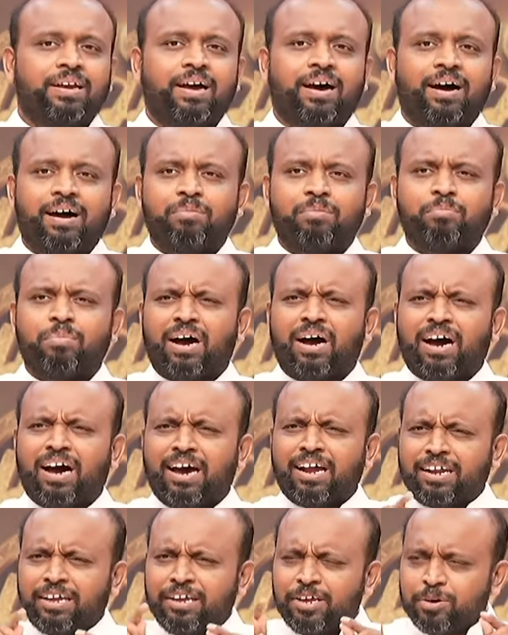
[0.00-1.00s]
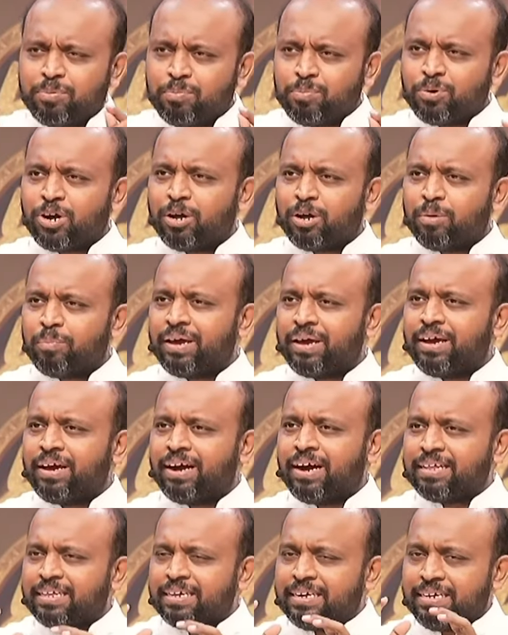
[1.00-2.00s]
நாம் அறியும் முன்னமே
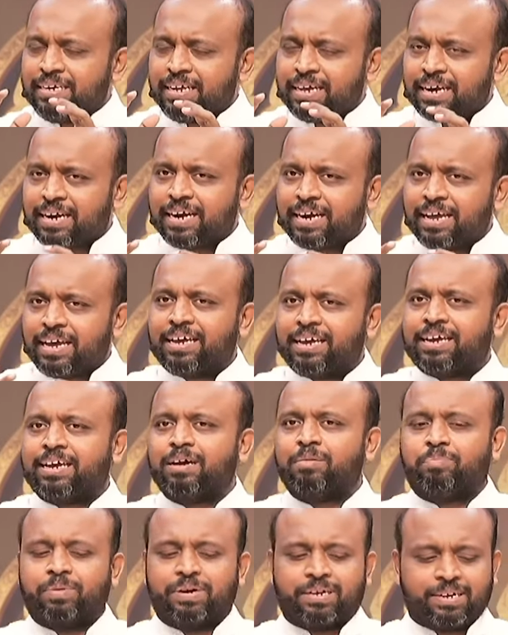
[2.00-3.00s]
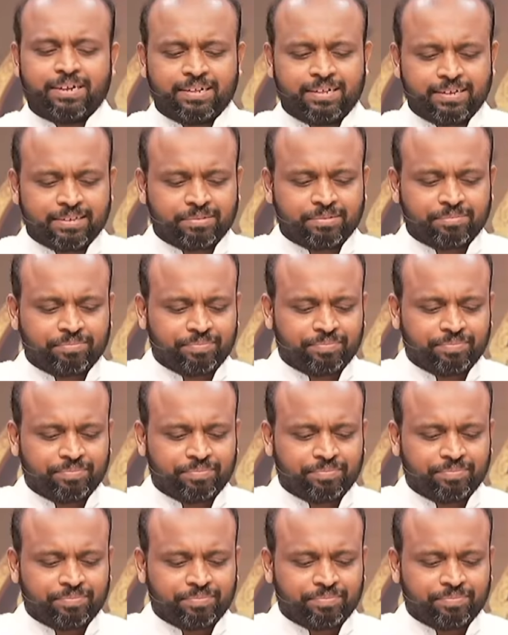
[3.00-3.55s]
அது நிர்ணயிக்கப்பட்டது